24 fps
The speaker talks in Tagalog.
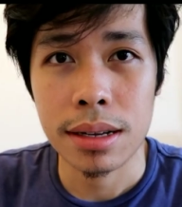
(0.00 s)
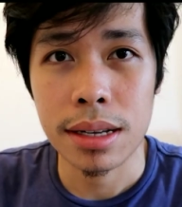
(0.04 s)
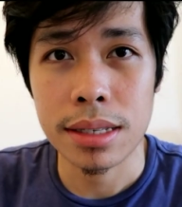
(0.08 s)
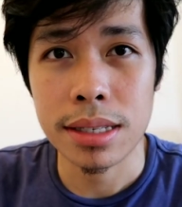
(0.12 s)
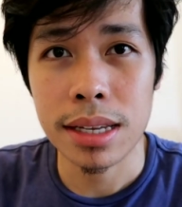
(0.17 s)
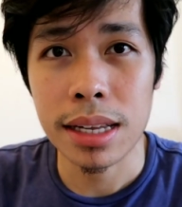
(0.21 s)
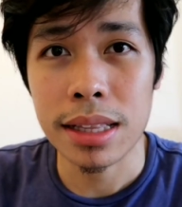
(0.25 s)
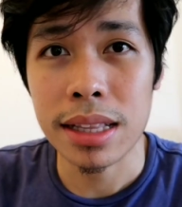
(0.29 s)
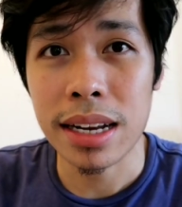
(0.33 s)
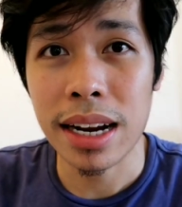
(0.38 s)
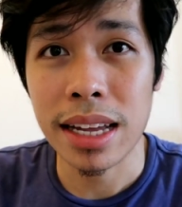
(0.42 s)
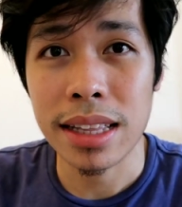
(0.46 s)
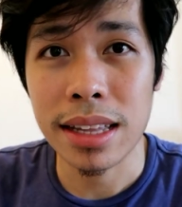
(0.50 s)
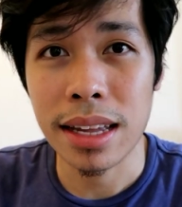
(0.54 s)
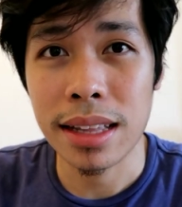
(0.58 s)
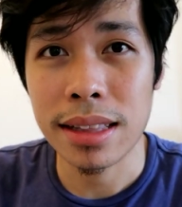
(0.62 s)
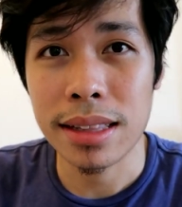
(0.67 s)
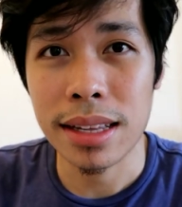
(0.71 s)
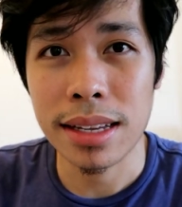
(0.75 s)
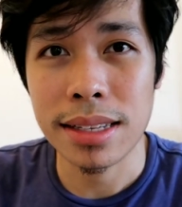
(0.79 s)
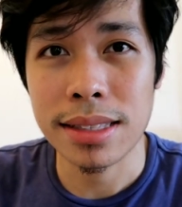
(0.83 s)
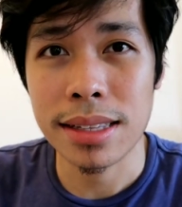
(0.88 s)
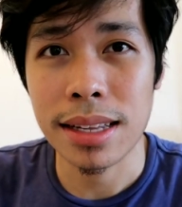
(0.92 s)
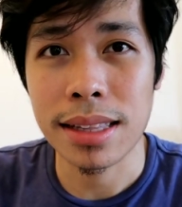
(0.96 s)
Kasi tried
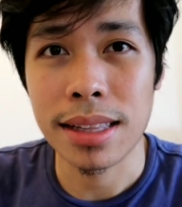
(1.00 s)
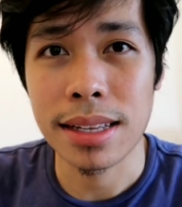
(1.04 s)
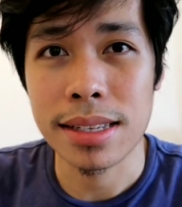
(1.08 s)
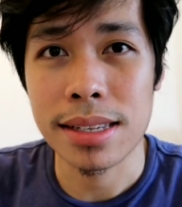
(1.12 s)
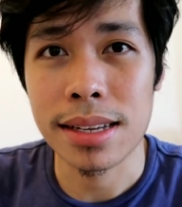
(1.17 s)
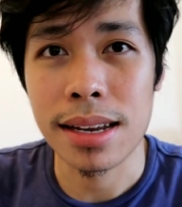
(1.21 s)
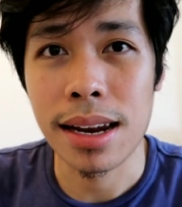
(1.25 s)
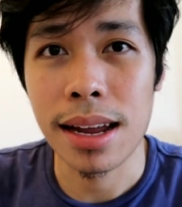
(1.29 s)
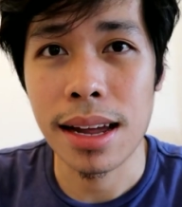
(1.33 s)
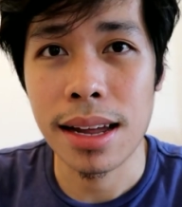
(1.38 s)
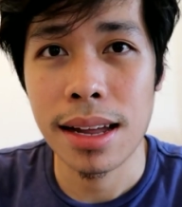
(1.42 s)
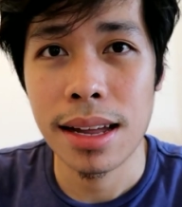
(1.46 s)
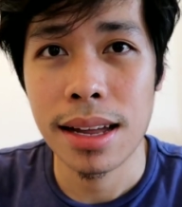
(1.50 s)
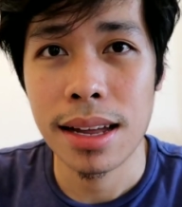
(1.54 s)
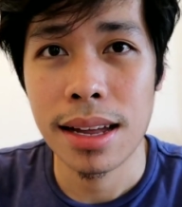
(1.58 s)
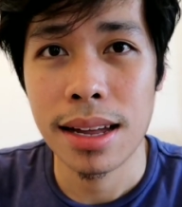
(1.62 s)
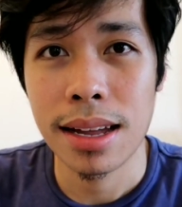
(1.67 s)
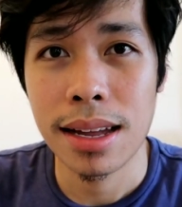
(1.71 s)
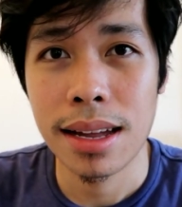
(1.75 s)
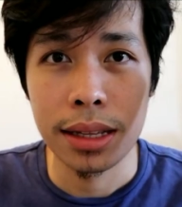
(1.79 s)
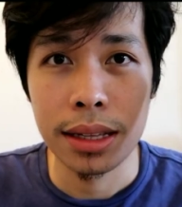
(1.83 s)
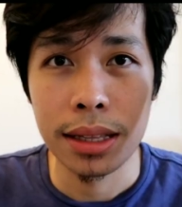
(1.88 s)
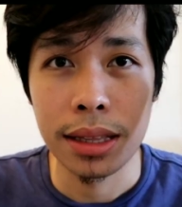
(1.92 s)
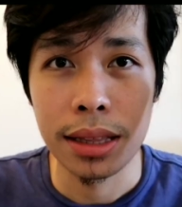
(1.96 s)
and tested na sila.
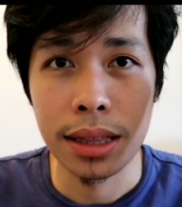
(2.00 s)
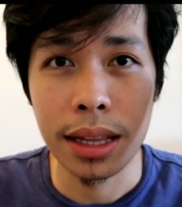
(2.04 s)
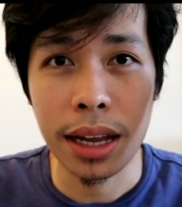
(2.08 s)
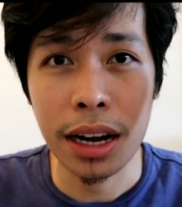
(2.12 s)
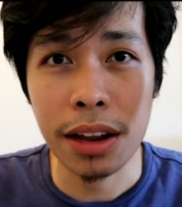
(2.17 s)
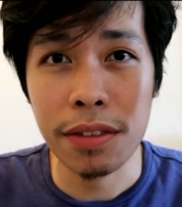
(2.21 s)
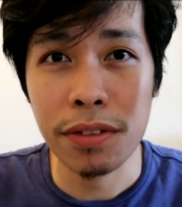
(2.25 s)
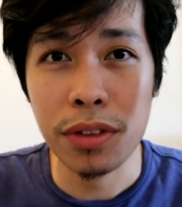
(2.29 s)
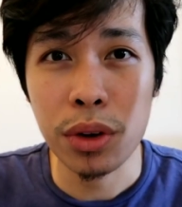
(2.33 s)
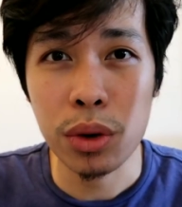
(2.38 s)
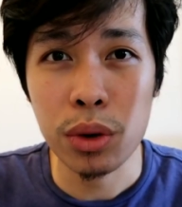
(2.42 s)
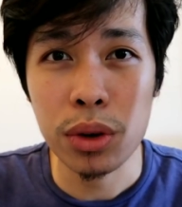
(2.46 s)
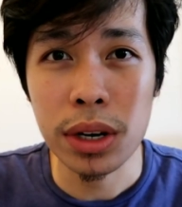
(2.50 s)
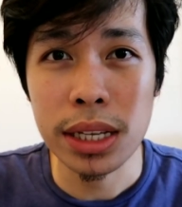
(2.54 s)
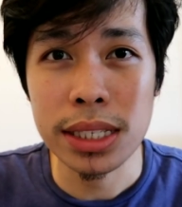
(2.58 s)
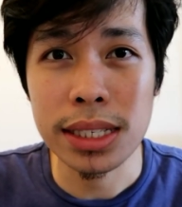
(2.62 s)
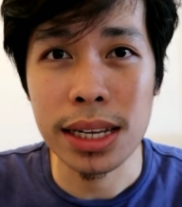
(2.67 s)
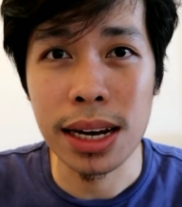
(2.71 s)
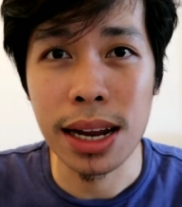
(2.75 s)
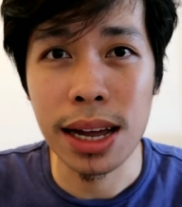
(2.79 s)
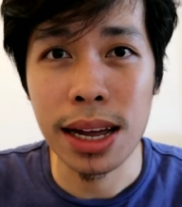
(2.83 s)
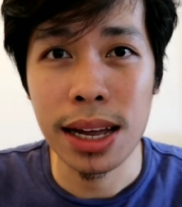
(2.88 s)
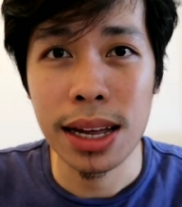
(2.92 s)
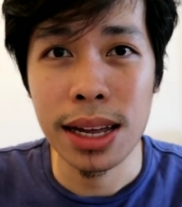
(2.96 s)
Na-review ko na
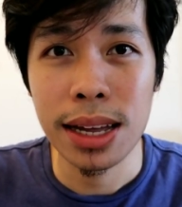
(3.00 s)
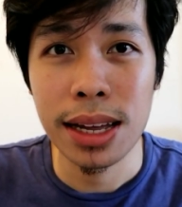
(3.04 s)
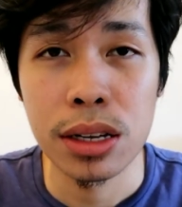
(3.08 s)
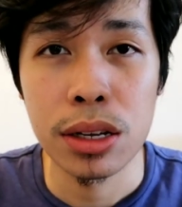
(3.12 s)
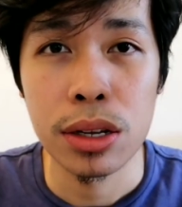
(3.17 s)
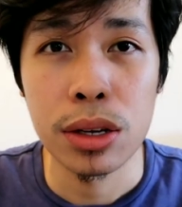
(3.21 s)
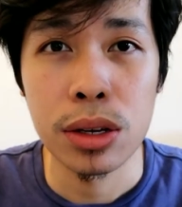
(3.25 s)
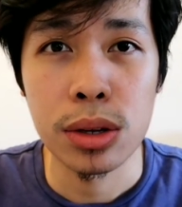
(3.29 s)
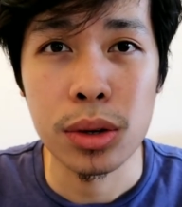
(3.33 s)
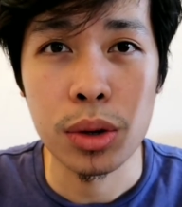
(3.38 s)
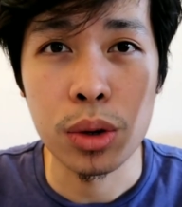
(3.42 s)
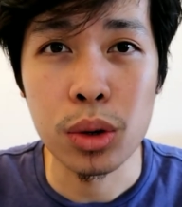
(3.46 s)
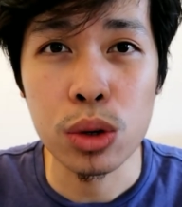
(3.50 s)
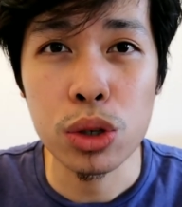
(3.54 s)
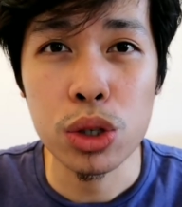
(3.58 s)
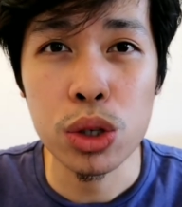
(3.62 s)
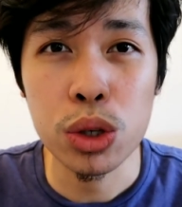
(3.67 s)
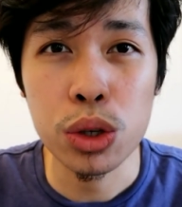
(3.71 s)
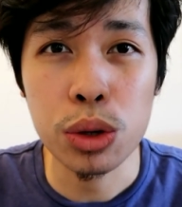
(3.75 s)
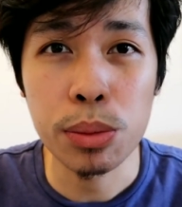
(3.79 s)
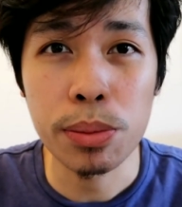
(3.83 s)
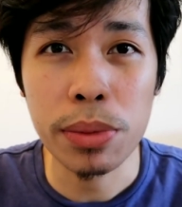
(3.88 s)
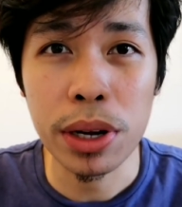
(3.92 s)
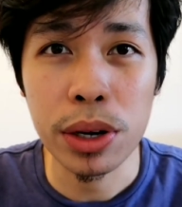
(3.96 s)
sila kung
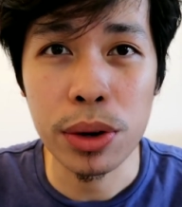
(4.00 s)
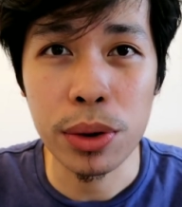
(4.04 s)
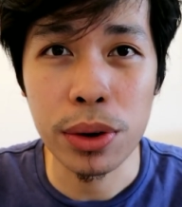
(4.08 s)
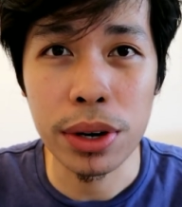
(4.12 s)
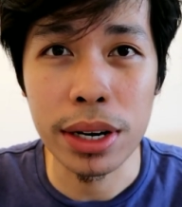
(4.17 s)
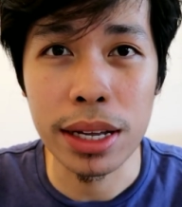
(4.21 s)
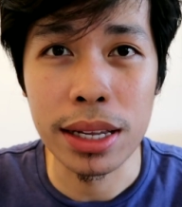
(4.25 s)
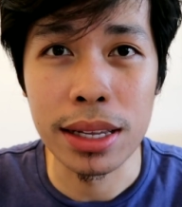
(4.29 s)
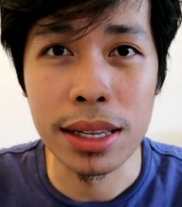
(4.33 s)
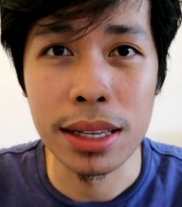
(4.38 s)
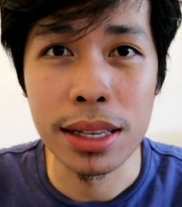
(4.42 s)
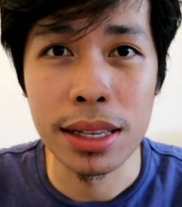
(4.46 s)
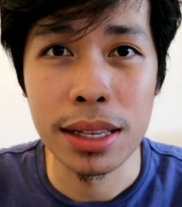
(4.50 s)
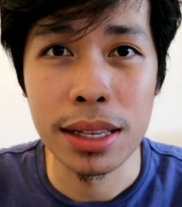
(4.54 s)
gusto niyang panoorin,